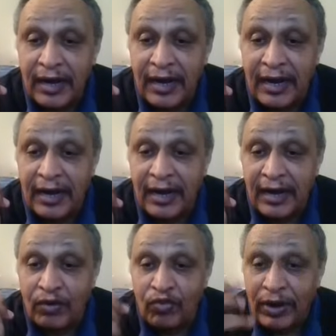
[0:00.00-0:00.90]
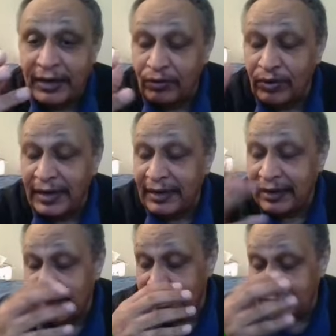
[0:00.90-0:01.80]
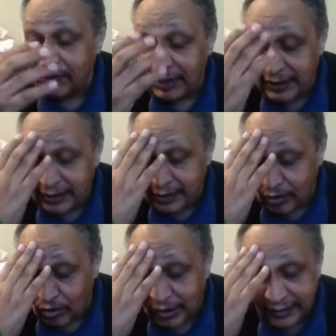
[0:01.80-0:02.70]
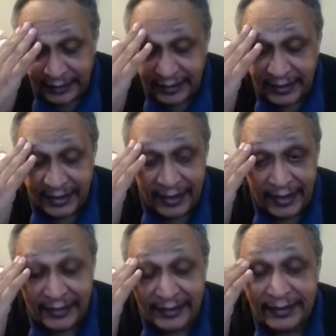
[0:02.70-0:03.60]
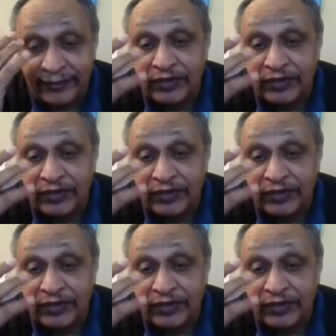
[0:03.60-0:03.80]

آه، وال وال والهولنديين كالعادة